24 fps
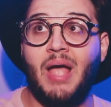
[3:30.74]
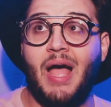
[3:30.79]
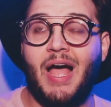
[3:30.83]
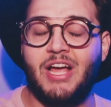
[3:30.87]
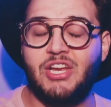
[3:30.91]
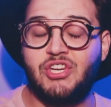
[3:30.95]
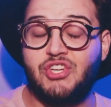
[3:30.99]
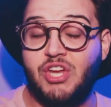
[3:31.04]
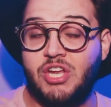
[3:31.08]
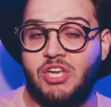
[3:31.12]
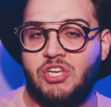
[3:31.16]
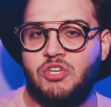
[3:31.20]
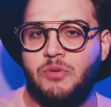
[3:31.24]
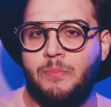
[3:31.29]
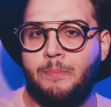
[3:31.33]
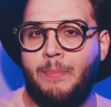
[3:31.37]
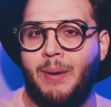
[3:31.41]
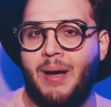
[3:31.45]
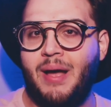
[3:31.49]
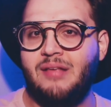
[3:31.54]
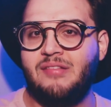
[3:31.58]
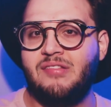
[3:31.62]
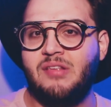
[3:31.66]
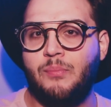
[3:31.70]
a gente
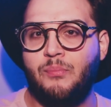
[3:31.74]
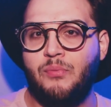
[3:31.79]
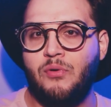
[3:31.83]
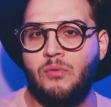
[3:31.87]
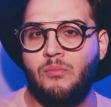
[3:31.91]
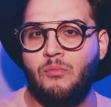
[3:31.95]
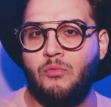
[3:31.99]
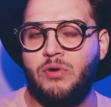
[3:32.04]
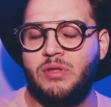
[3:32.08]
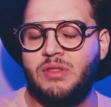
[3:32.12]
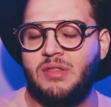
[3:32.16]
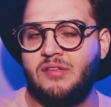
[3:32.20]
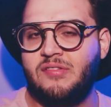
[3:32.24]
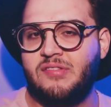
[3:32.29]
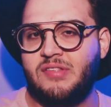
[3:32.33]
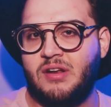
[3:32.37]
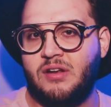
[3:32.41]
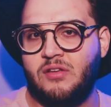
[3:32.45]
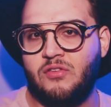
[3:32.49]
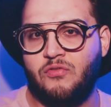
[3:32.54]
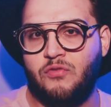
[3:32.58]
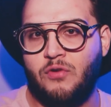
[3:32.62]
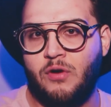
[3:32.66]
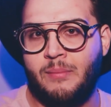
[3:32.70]
passa por muitas
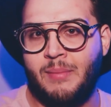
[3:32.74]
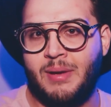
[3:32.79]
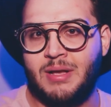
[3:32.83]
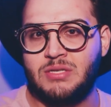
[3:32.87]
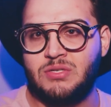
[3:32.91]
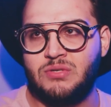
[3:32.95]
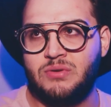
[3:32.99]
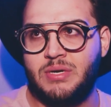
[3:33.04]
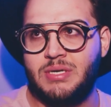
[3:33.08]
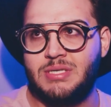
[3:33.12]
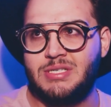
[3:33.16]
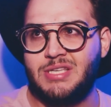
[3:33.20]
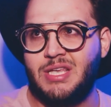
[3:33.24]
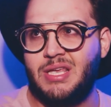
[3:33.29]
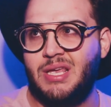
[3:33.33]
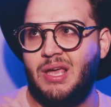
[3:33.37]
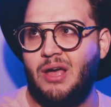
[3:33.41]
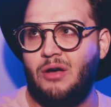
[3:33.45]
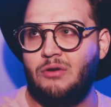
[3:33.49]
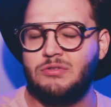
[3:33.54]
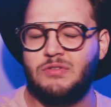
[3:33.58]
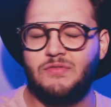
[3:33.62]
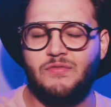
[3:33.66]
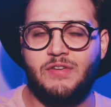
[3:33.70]
transformações que
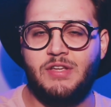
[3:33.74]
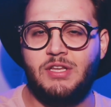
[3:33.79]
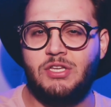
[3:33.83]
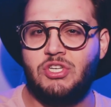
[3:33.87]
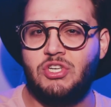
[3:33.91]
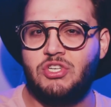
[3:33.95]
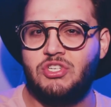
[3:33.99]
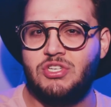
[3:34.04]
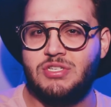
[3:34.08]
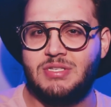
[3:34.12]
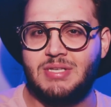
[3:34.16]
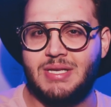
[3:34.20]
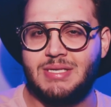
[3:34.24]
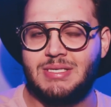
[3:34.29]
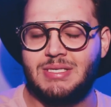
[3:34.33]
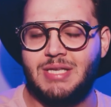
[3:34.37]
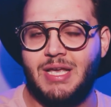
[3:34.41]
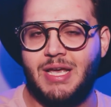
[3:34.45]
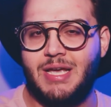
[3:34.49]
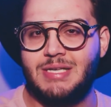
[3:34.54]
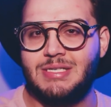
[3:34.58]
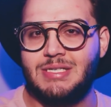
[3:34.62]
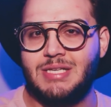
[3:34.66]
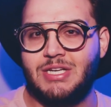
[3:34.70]
aos 20 e
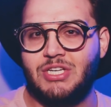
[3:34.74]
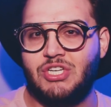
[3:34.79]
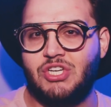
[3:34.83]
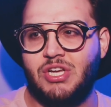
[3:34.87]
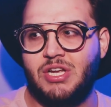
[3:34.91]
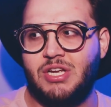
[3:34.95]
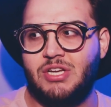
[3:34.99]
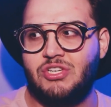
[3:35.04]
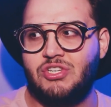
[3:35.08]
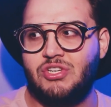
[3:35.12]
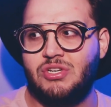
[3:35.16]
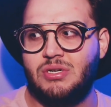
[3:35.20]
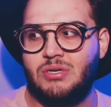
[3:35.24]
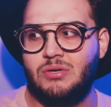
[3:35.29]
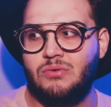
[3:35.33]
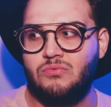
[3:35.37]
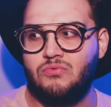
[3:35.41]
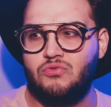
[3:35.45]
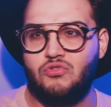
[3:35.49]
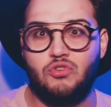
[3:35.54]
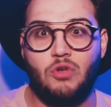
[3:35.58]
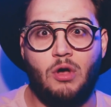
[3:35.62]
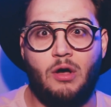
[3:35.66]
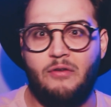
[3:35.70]
16 a gente
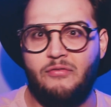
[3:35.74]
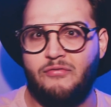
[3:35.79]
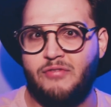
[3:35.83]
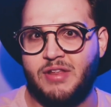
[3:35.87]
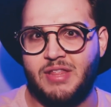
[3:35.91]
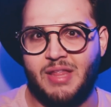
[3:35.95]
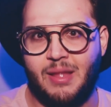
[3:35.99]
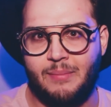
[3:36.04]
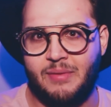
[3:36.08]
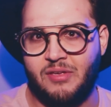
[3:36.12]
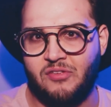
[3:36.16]
não sofre da